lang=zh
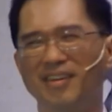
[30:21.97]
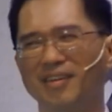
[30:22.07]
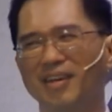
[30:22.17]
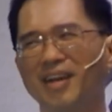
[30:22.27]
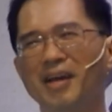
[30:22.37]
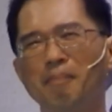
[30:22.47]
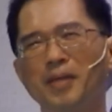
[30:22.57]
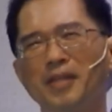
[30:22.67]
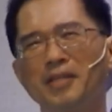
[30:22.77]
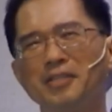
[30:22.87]
哎呀，彼
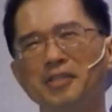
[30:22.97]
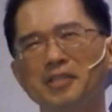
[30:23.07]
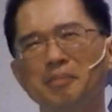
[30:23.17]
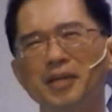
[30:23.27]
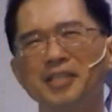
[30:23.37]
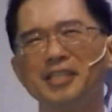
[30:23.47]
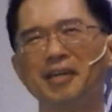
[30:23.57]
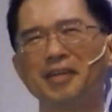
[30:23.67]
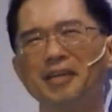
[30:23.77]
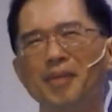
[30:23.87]
得只有这么一小
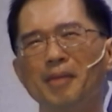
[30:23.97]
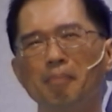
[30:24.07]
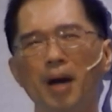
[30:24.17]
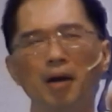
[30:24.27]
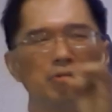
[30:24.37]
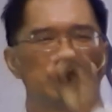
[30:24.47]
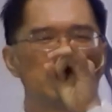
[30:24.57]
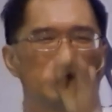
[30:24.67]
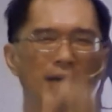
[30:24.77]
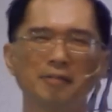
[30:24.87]
粒面包
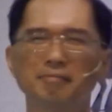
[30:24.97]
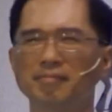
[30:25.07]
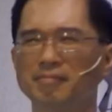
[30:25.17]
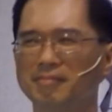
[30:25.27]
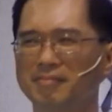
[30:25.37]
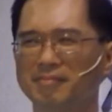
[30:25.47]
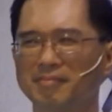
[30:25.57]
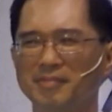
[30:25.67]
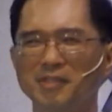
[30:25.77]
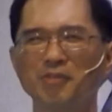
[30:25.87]
吃了
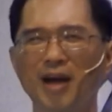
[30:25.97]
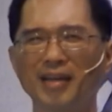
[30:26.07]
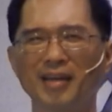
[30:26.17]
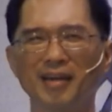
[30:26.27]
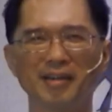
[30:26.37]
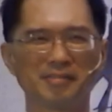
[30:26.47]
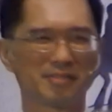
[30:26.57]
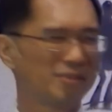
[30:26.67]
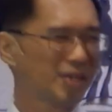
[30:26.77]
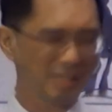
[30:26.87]
就完了哈！
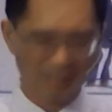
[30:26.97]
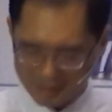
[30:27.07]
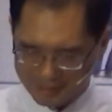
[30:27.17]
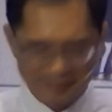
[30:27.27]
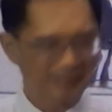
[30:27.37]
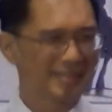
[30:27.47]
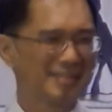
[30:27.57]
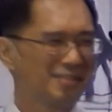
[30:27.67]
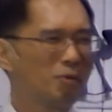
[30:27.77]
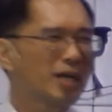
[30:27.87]
我觉得
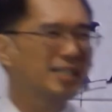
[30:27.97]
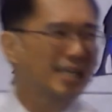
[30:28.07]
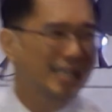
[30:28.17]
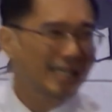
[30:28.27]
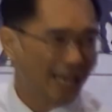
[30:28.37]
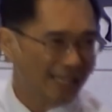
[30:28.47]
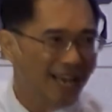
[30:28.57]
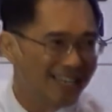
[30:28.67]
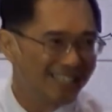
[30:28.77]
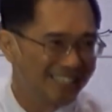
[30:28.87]
我刚才应该拿
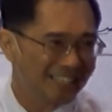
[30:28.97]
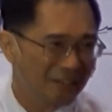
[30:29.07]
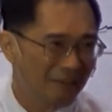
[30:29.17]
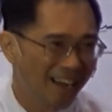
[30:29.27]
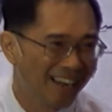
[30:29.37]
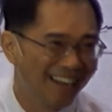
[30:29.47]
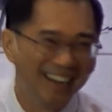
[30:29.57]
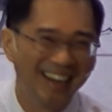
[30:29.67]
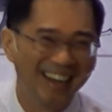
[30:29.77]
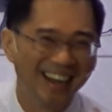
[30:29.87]
大力一点，对吗？
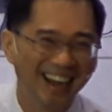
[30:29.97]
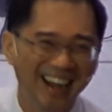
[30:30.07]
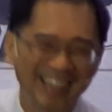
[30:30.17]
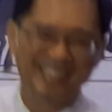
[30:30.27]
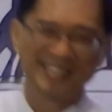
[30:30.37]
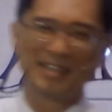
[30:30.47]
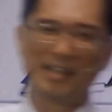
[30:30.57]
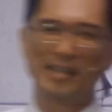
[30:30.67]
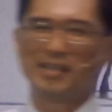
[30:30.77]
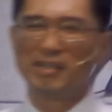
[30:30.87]
啊！
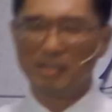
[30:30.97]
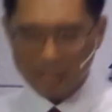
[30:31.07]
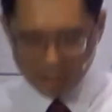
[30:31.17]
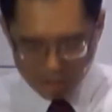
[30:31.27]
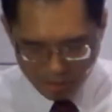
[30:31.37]
所以吃